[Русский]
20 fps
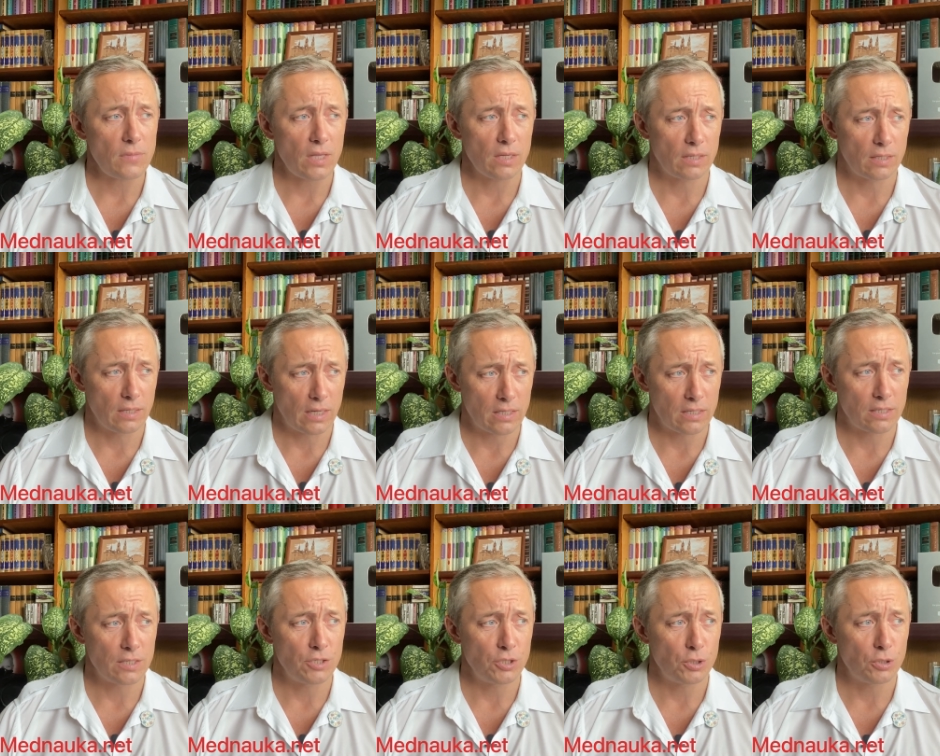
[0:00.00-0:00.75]

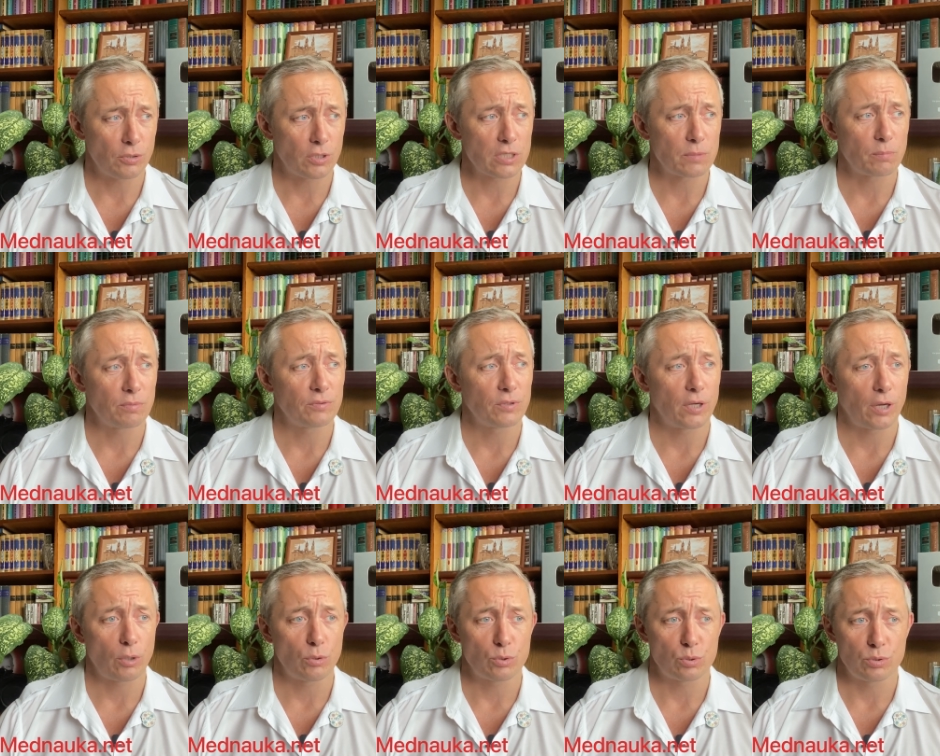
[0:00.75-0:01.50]
Как еще раз
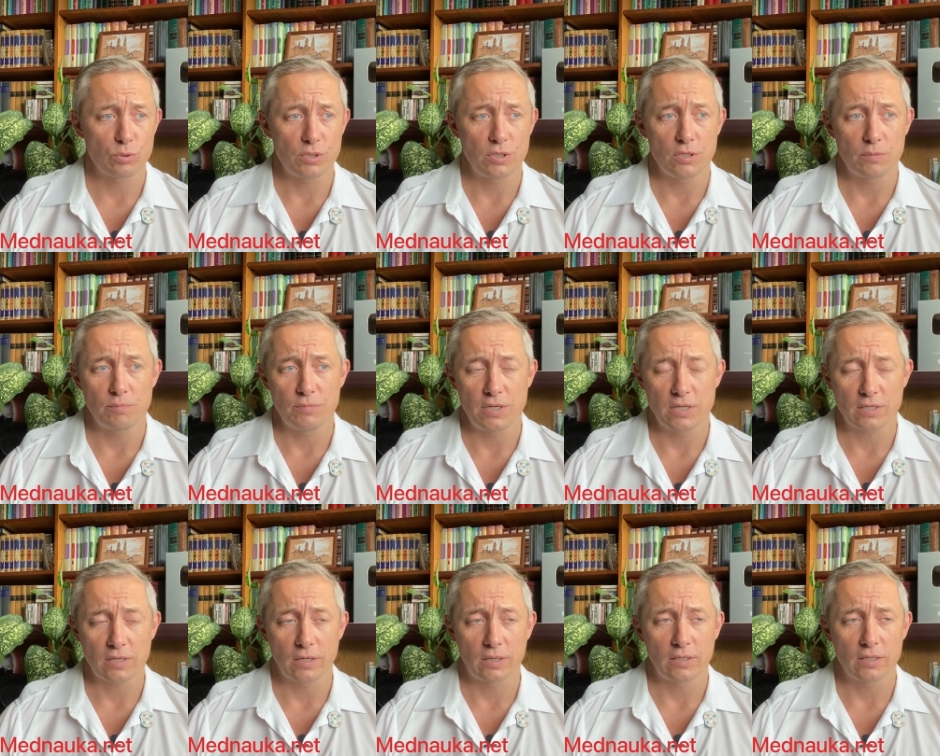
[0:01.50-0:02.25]
повторю, что здесь мы
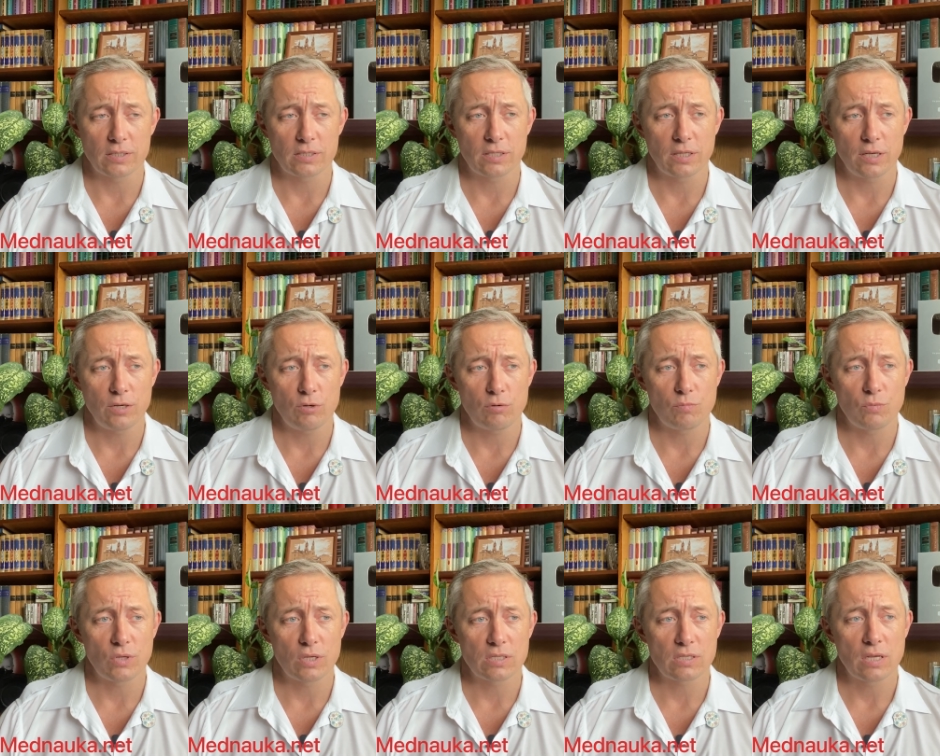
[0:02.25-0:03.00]
несколько отстаем, у
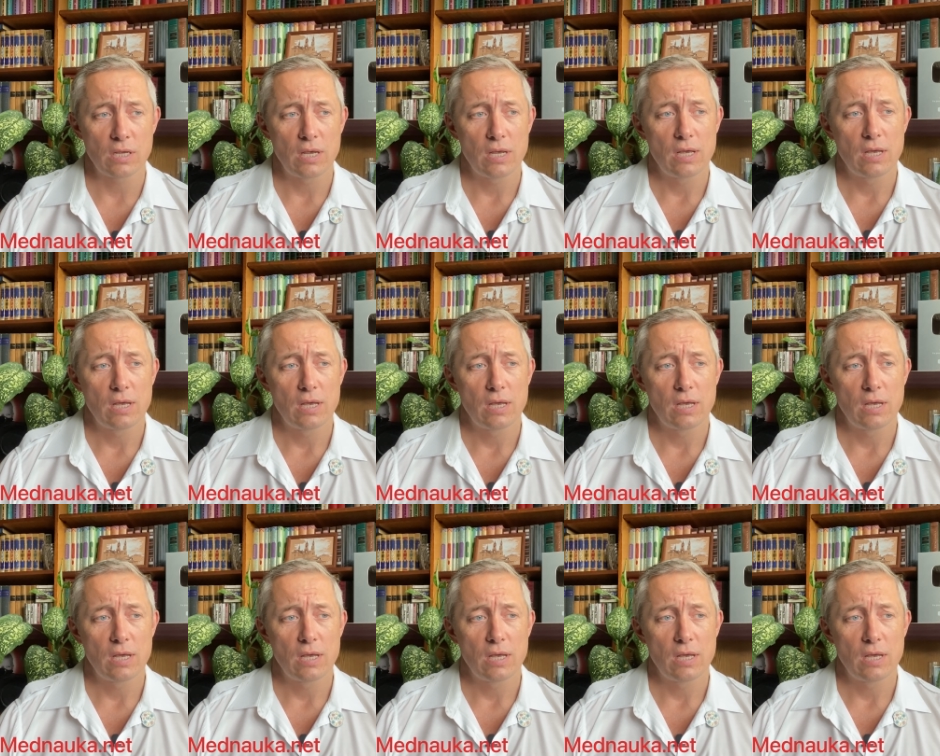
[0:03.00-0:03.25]
нас